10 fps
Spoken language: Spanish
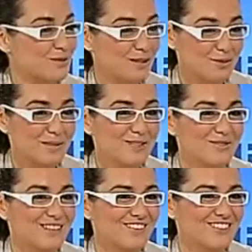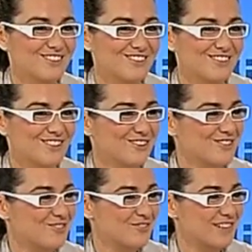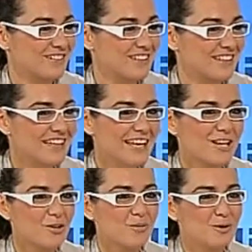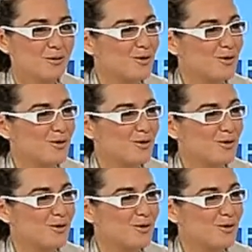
hablado más de una vez, todo lo que nos ofrecen. ¿Cómo